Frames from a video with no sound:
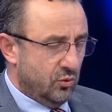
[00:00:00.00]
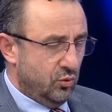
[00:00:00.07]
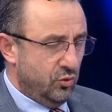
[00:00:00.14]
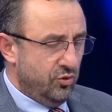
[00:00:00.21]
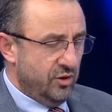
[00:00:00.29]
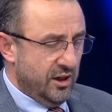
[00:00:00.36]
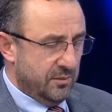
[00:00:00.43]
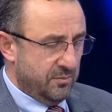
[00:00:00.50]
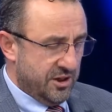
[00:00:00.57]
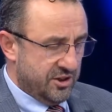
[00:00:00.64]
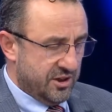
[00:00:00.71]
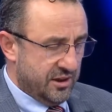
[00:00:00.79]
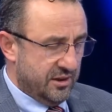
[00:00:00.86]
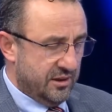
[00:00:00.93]
TÜSİAD
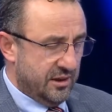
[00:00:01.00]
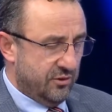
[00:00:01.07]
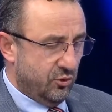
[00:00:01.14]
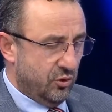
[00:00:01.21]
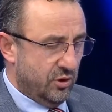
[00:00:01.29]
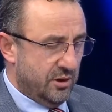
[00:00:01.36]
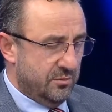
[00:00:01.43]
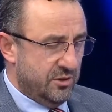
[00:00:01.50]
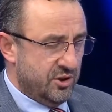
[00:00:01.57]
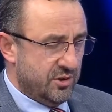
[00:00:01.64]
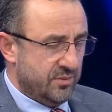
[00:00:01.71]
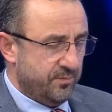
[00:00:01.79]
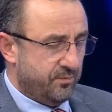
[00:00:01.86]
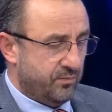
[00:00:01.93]
Başkanı ne
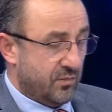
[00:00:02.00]
söylemiş?